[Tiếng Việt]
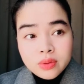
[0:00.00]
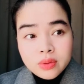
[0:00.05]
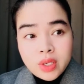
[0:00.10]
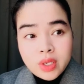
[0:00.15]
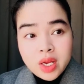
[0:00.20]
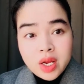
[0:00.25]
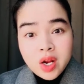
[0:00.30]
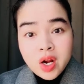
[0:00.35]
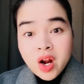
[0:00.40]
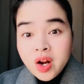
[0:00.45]

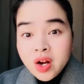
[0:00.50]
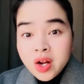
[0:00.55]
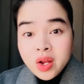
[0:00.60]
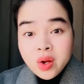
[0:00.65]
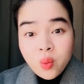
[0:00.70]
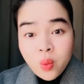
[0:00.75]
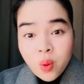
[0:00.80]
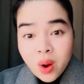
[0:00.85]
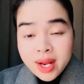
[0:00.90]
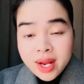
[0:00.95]
thì cái đó
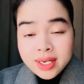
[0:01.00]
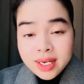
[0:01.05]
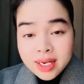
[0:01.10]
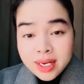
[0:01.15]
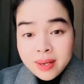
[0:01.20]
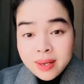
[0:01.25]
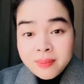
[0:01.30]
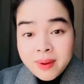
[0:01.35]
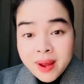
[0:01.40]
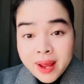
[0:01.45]
liên quan gì
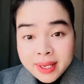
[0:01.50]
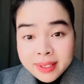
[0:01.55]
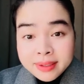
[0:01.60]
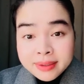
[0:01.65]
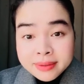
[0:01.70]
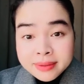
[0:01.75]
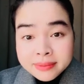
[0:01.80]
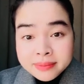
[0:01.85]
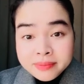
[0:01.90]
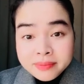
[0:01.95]
đến mai
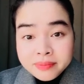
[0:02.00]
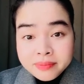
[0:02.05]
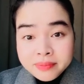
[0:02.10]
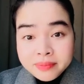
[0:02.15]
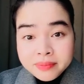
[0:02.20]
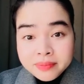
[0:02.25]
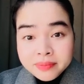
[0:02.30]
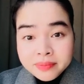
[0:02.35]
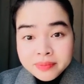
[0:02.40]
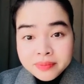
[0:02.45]

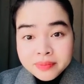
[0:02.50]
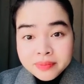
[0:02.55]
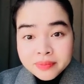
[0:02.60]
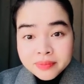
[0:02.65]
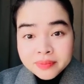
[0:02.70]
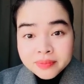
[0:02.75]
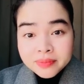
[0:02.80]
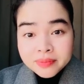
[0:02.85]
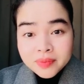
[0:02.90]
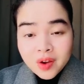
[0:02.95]

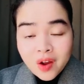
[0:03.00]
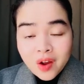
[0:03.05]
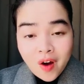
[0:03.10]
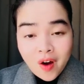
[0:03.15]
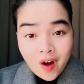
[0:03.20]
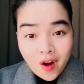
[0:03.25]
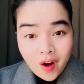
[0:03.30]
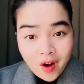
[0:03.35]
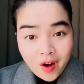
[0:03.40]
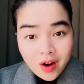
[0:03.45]

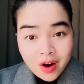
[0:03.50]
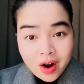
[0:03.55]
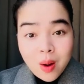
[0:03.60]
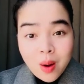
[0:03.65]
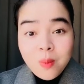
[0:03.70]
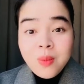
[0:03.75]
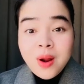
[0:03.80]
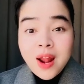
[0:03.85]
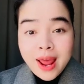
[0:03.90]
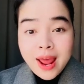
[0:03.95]
họ
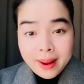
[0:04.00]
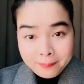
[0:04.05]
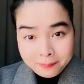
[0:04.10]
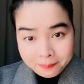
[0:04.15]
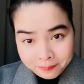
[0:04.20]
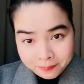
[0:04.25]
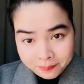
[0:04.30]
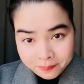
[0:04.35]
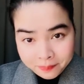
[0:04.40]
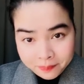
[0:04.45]
không
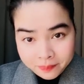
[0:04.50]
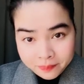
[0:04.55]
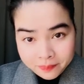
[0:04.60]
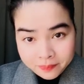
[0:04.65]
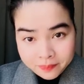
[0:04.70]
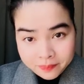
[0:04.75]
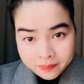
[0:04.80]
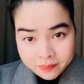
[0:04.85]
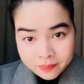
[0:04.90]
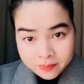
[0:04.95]
làm
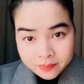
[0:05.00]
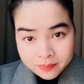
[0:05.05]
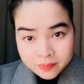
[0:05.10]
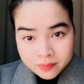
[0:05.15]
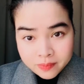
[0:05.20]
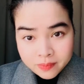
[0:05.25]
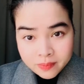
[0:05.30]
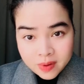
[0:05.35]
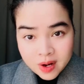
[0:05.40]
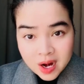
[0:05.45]

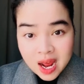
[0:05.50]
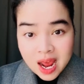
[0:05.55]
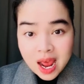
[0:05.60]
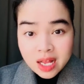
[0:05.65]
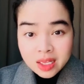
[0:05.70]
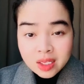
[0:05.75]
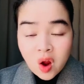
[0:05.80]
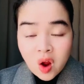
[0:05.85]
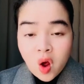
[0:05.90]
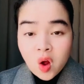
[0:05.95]

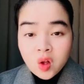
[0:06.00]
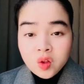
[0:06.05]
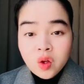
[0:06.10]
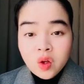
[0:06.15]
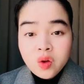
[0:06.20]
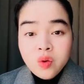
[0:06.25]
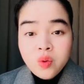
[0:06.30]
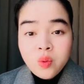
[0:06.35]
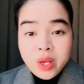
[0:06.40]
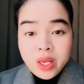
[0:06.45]
là họ
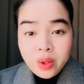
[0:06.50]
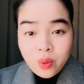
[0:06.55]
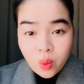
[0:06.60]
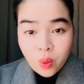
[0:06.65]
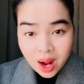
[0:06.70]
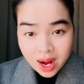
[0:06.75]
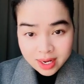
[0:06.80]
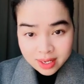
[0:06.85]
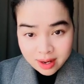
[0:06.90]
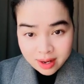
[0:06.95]
tự hủy
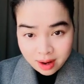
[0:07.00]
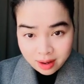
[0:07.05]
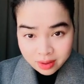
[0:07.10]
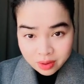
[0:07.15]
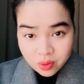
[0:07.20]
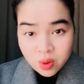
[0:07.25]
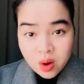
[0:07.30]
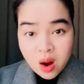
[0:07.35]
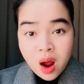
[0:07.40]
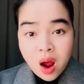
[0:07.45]
hoại đời
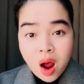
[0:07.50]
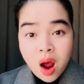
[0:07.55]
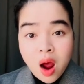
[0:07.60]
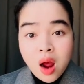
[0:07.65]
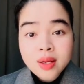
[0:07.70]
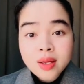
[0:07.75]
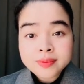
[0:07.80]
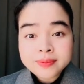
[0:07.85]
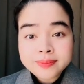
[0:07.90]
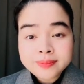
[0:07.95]
của họ
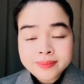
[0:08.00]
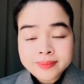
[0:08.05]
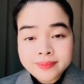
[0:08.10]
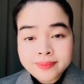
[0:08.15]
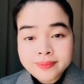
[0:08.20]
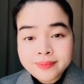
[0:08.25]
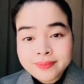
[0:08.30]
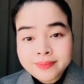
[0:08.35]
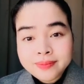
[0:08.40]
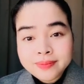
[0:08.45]

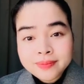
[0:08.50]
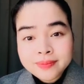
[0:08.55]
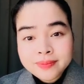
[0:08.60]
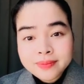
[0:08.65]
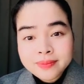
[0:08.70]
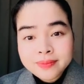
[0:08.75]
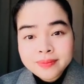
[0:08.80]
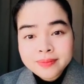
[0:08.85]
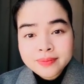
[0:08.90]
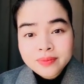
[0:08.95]

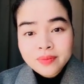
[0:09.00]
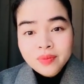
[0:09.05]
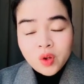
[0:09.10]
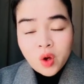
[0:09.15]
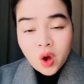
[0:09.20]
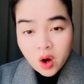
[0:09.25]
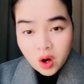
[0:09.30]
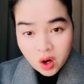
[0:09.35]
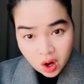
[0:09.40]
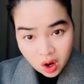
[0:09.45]

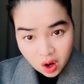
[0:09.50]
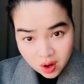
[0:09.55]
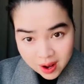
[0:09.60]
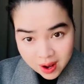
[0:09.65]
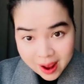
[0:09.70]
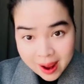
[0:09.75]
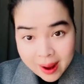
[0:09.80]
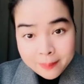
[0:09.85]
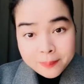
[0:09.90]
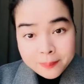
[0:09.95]
còn họ
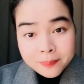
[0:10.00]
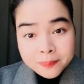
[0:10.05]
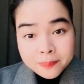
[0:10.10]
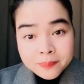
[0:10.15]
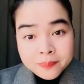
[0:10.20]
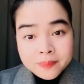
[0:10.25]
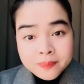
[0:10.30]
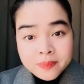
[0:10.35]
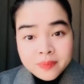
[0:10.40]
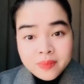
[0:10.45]
làm
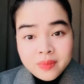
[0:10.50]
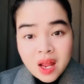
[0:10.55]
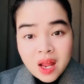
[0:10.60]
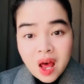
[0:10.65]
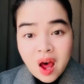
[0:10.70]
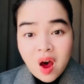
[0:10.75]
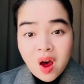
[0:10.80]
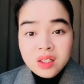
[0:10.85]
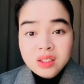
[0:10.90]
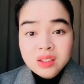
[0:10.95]
là
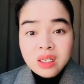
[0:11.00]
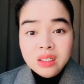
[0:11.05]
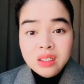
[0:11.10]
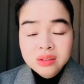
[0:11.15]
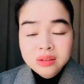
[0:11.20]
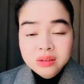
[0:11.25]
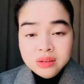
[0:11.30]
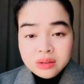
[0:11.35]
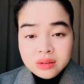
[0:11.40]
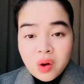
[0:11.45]
họ
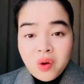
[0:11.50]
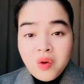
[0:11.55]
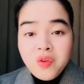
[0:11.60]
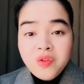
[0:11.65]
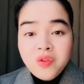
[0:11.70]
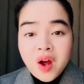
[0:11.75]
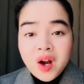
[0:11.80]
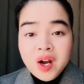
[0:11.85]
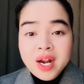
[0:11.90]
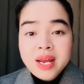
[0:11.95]
tự cứu
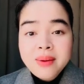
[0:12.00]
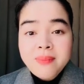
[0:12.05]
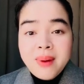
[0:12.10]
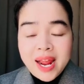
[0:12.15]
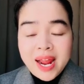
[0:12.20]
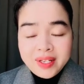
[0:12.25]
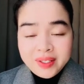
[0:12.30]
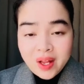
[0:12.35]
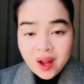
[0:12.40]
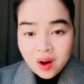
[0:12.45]
vớt lấy
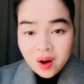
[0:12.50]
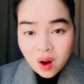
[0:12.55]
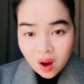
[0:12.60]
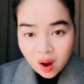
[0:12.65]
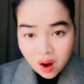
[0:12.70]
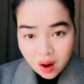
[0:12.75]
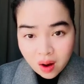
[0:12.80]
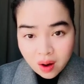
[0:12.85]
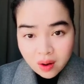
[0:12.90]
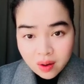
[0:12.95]
bản thân
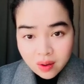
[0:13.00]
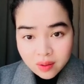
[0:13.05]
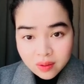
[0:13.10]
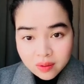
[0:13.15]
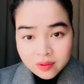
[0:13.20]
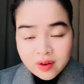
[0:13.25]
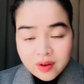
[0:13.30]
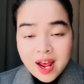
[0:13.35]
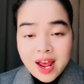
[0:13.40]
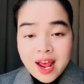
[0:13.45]
họ
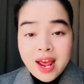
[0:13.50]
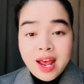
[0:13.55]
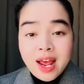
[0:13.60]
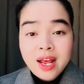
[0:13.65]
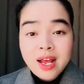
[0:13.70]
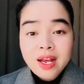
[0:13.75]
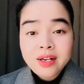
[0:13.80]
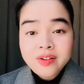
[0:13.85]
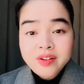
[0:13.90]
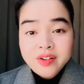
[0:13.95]
và
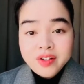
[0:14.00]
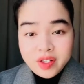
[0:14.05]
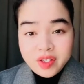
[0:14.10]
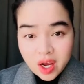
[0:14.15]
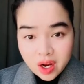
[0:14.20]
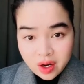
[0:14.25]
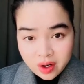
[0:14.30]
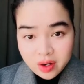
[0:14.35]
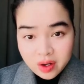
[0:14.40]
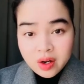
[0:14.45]
người
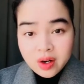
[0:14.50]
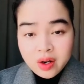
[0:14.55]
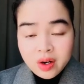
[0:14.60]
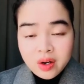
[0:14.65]
dân